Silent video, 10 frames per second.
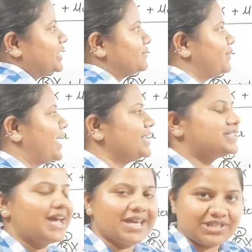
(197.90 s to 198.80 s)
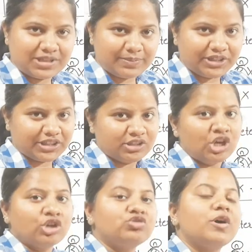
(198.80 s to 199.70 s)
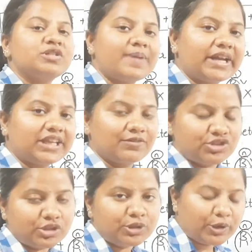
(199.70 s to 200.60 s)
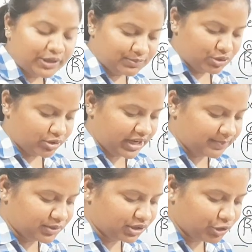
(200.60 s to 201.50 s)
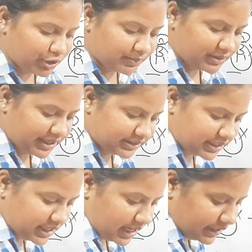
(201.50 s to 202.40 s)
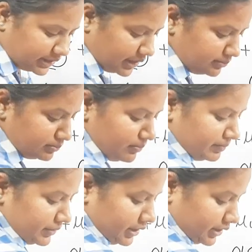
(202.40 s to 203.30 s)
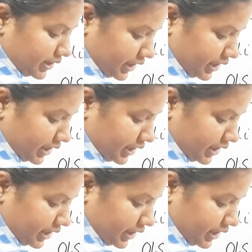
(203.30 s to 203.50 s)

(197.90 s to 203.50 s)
अनबायस्ड एस्टिमेटर गोस मार्केट की जो थ्योरम थी उन्होंने अपने थ्योरम के अंदर कहा था कि